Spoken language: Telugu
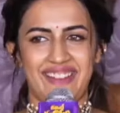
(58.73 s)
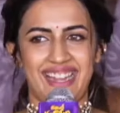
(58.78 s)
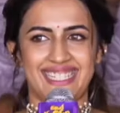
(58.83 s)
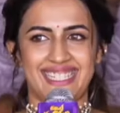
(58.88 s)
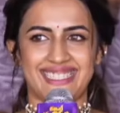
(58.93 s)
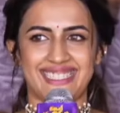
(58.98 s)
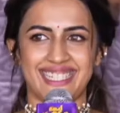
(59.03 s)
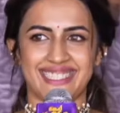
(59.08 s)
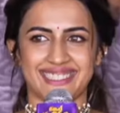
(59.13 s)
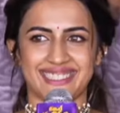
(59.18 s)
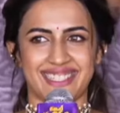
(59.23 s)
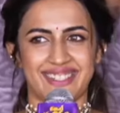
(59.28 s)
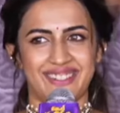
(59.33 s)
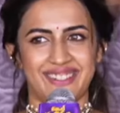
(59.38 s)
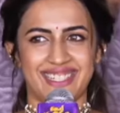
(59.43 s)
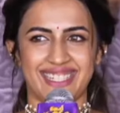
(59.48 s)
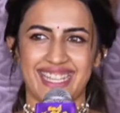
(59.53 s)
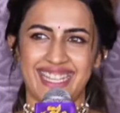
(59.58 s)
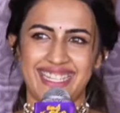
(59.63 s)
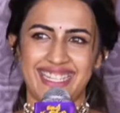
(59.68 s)
వెయిట్ చేస్తూ
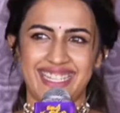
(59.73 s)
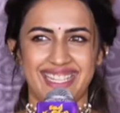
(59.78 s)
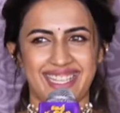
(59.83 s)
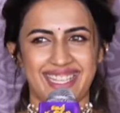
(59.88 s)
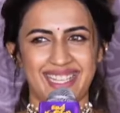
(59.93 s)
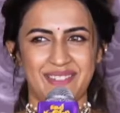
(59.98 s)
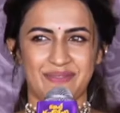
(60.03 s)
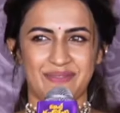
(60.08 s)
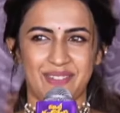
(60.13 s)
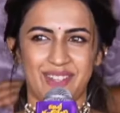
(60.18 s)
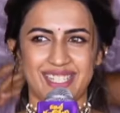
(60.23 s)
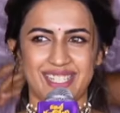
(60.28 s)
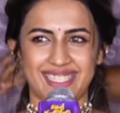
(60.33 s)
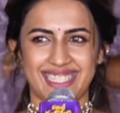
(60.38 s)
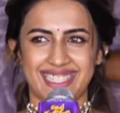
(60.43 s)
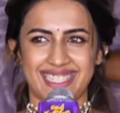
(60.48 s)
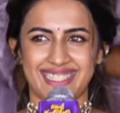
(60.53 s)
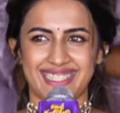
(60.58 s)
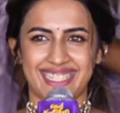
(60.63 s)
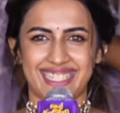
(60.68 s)
ఉంటా ఇంటికి వెళ్ళి ఫోన్
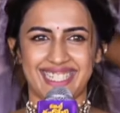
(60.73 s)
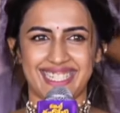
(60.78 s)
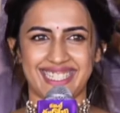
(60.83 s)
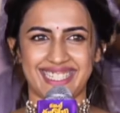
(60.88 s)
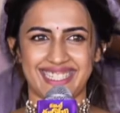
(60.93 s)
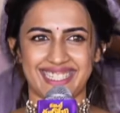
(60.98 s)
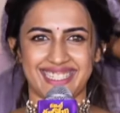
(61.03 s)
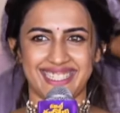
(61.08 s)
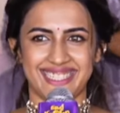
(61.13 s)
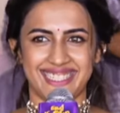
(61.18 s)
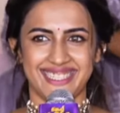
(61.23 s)
చేద్దాం కదా